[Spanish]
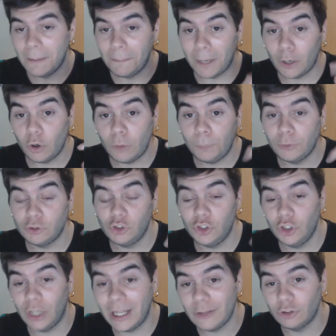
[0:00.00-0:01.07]
mejor
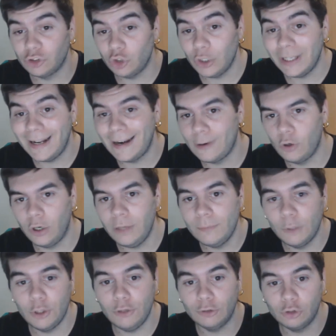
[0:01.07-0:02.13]
posicionado estoy en el
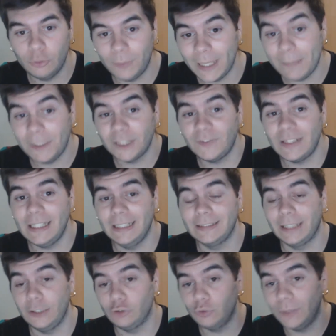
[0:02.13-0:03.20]
algoritmo de YouTube y más fácil
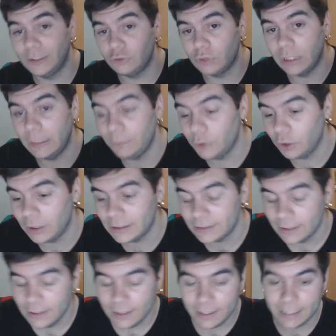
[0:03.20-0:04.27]
es que yo suba suscriptores